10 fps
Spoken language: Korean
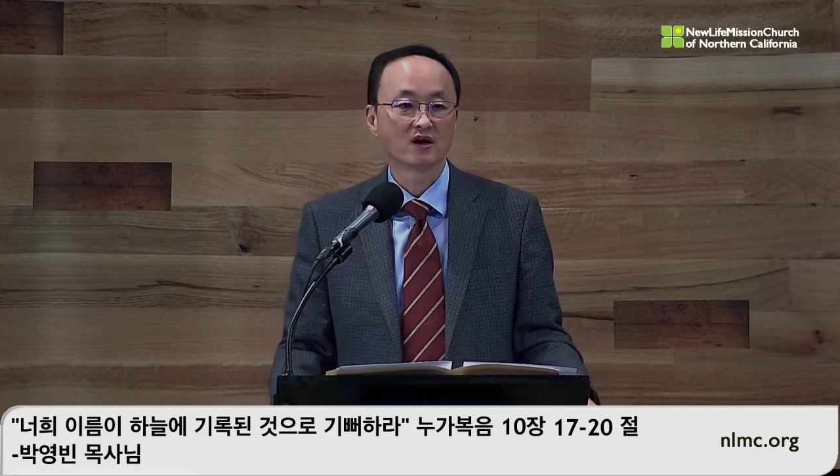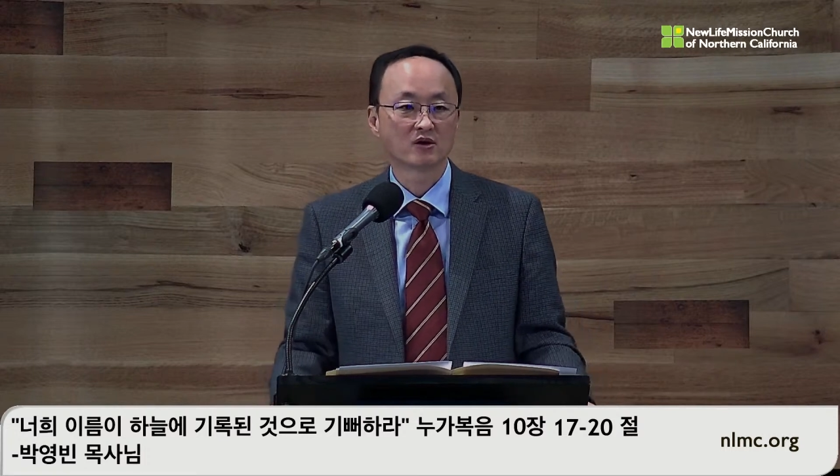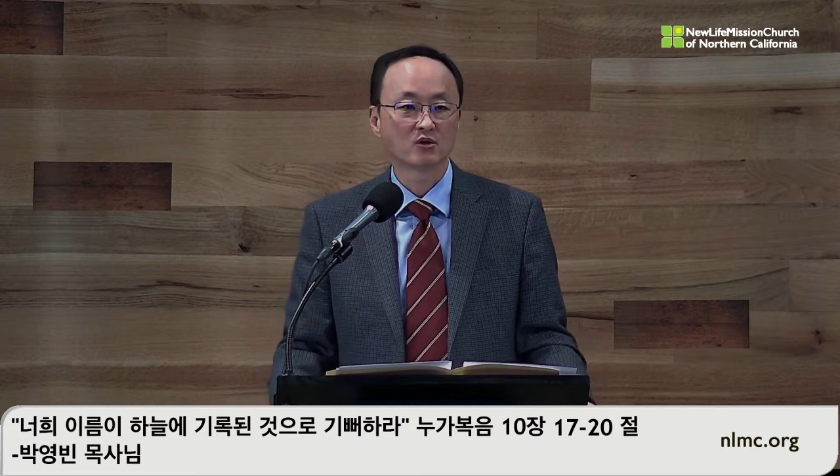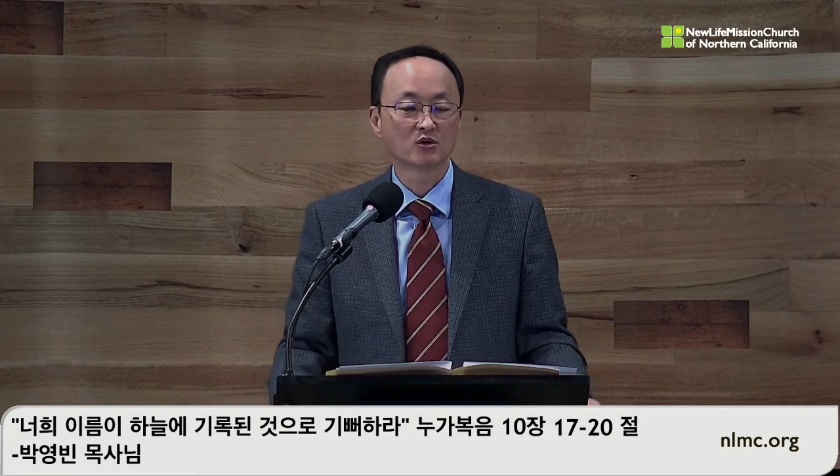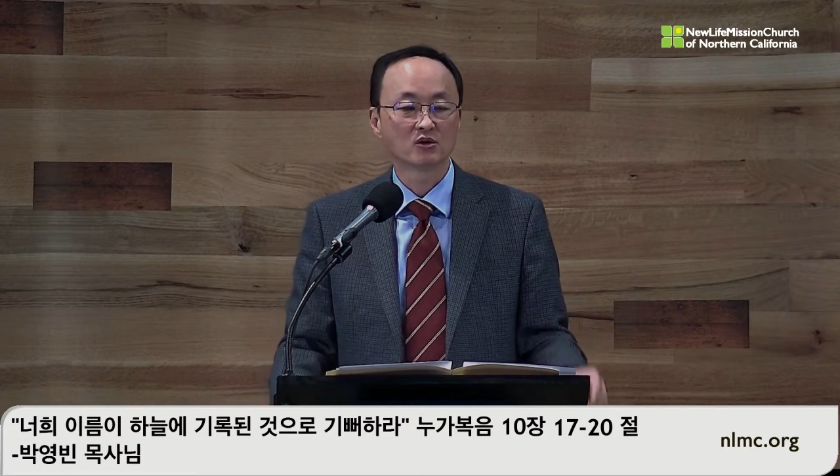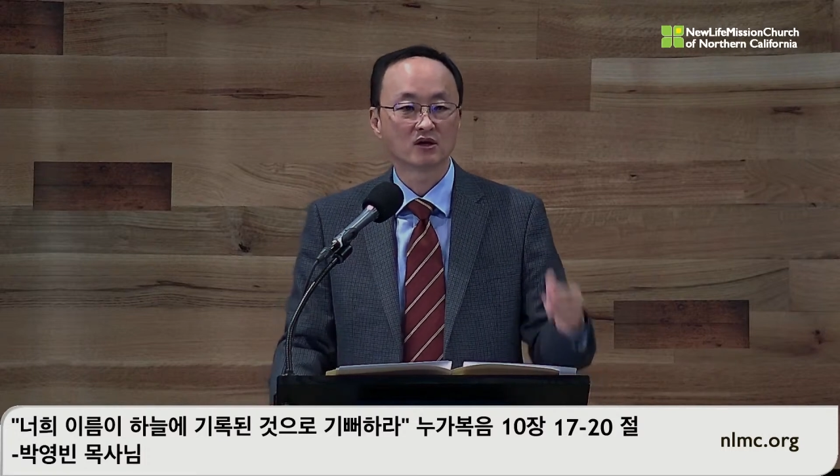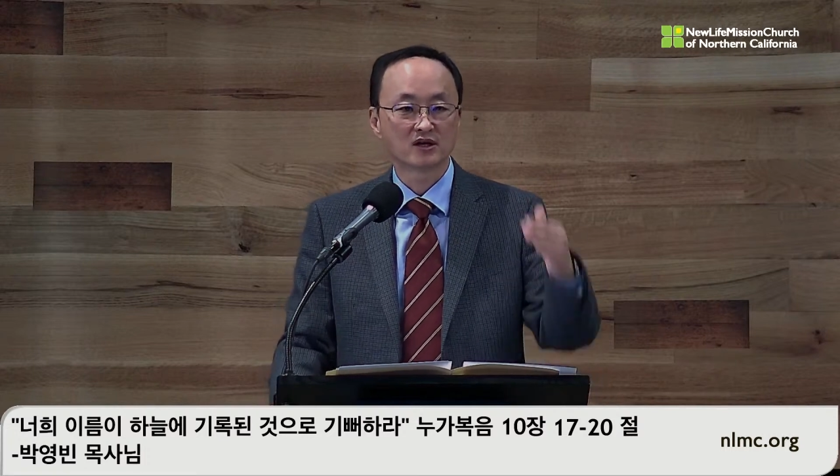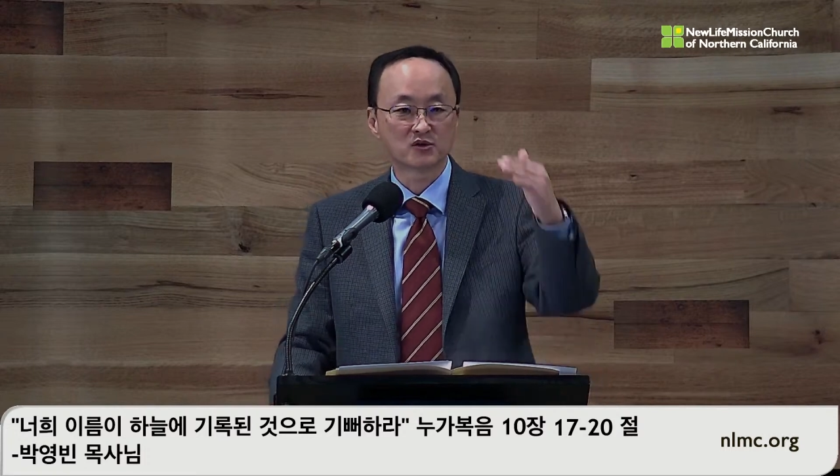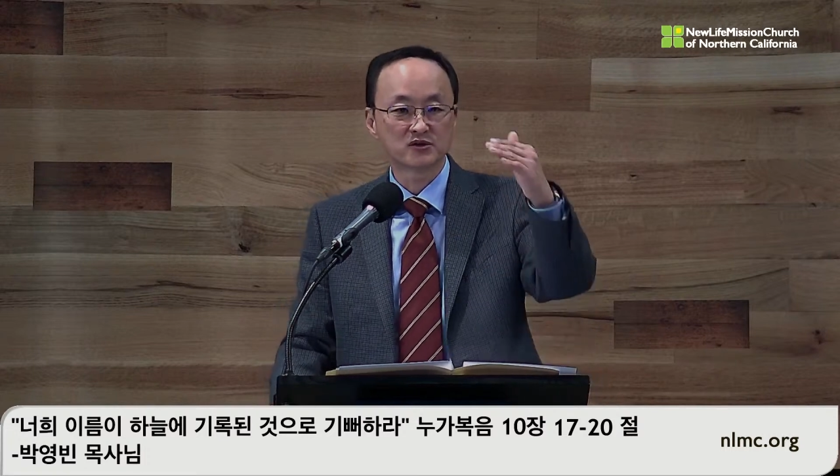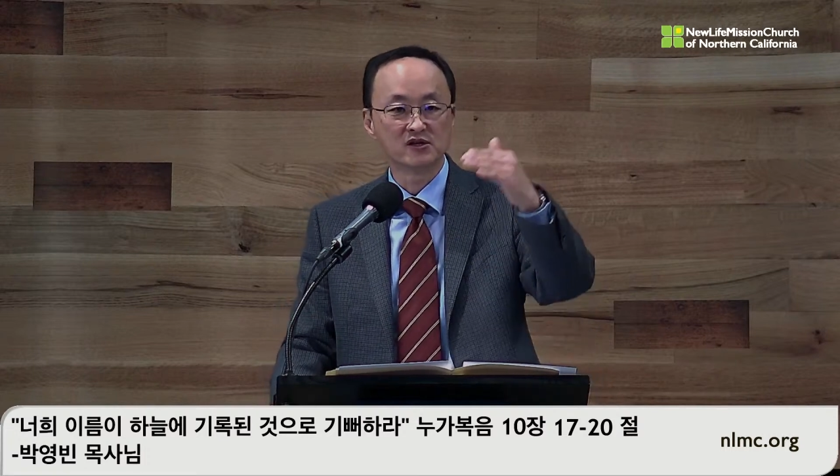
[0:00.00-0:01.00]
그리고
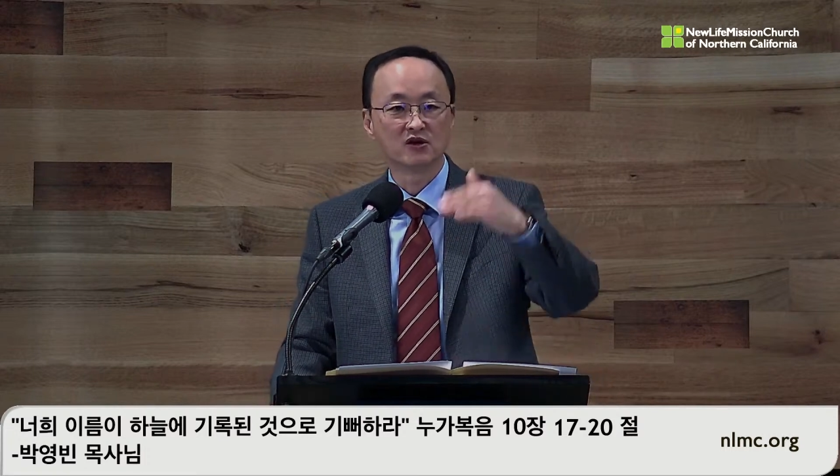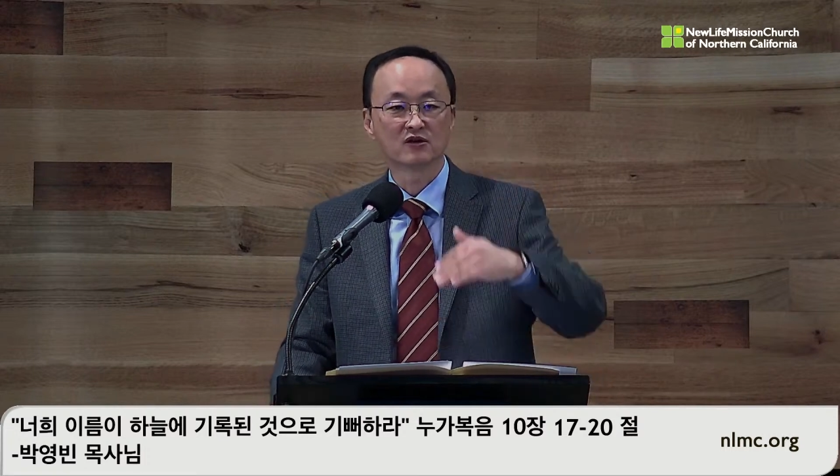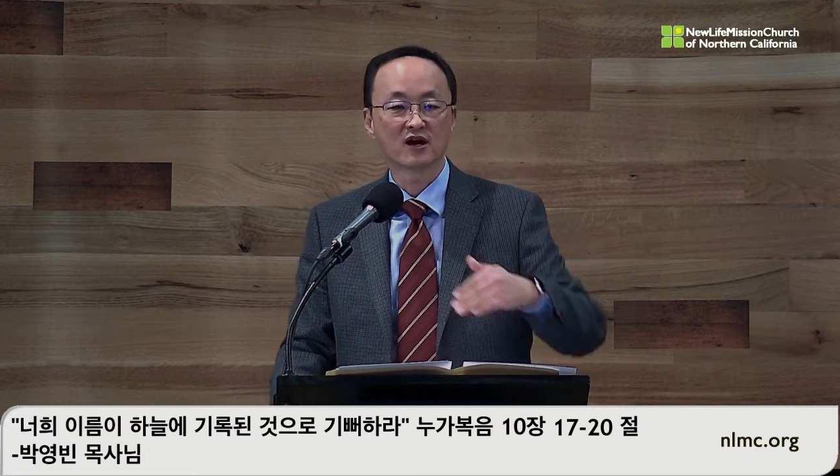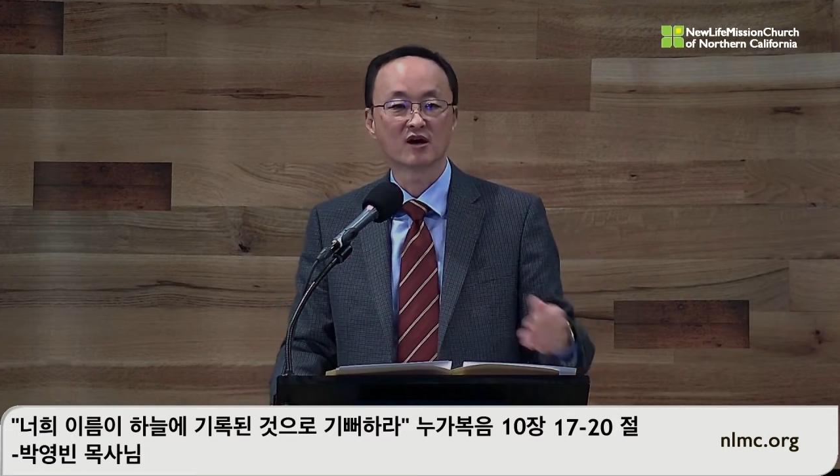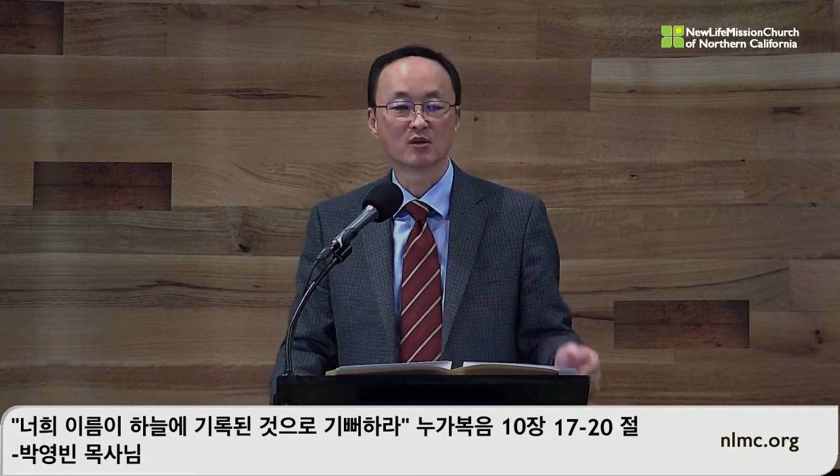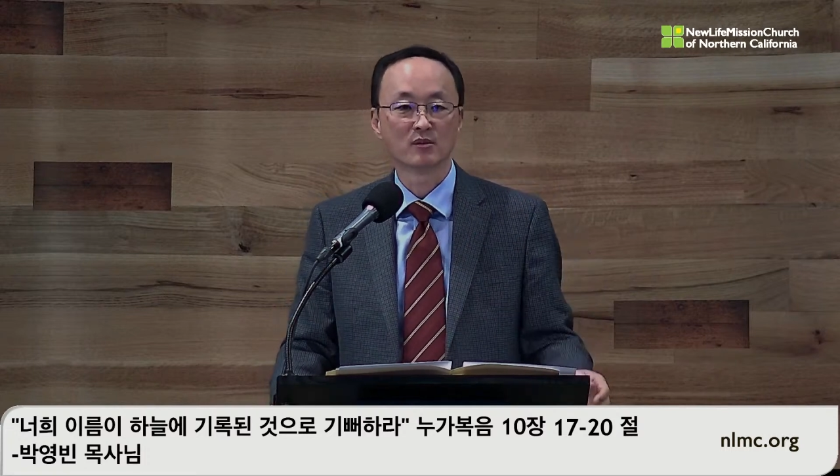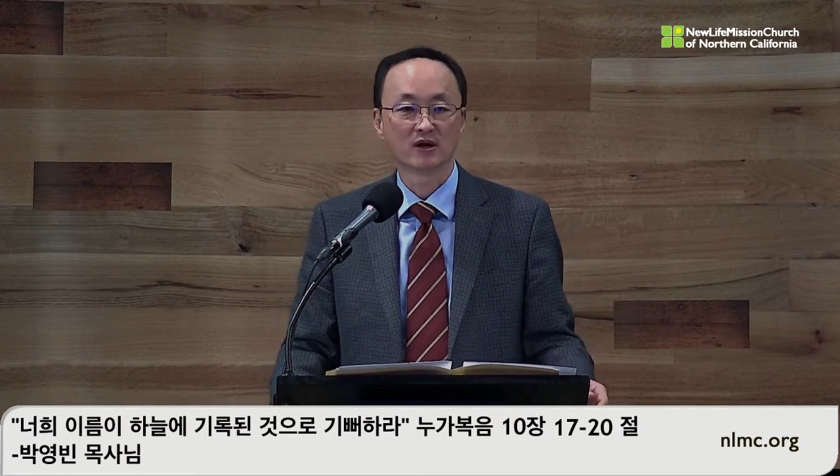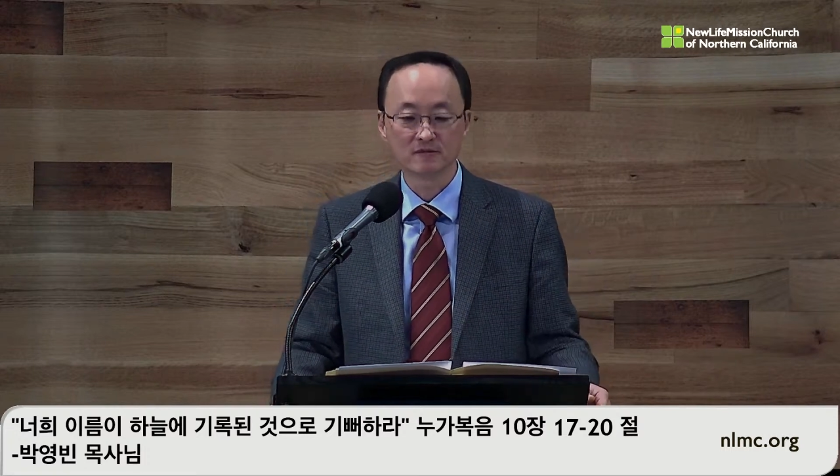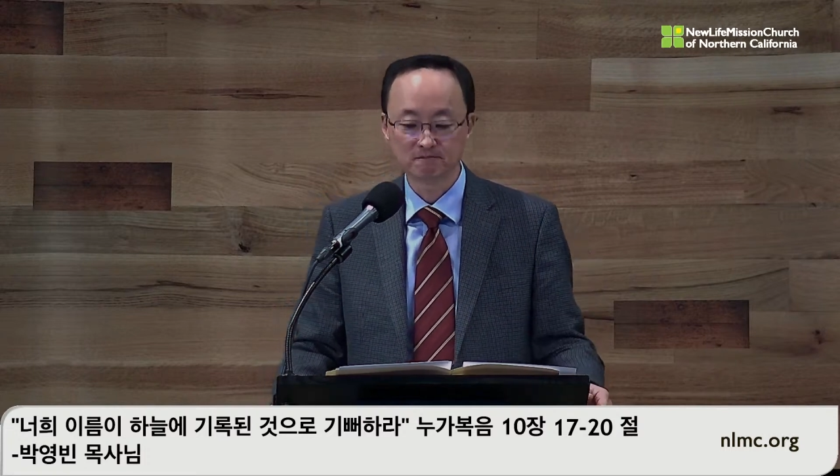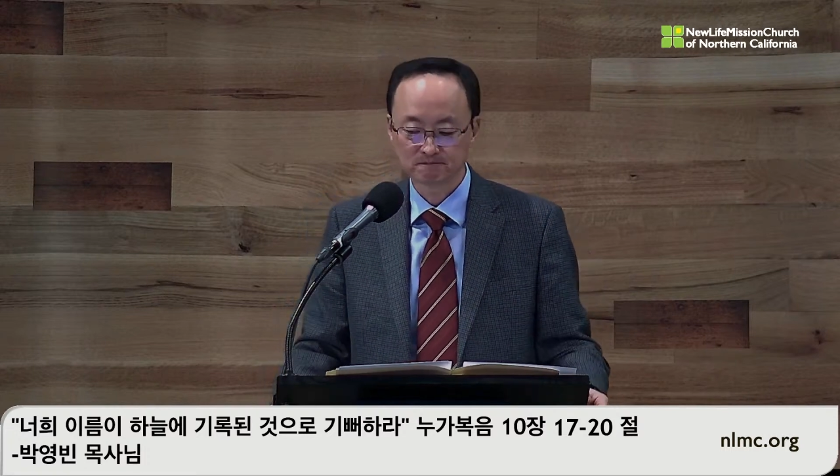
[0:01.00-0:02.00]
계속해서 읽어 나가
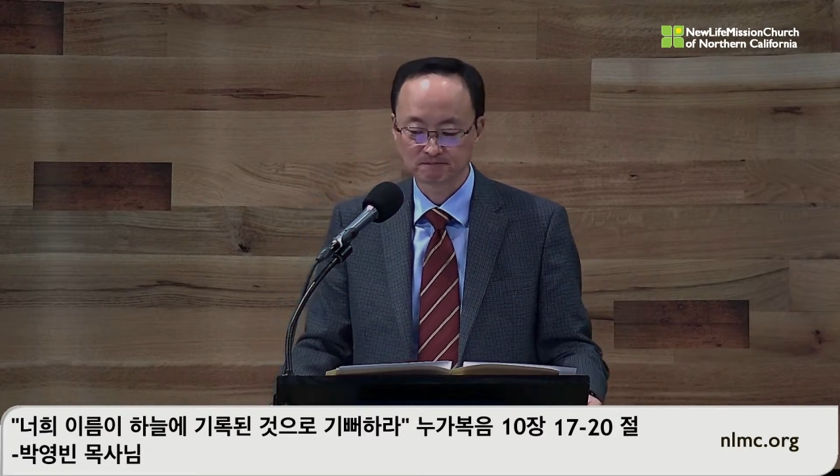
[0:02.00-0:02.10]
보면은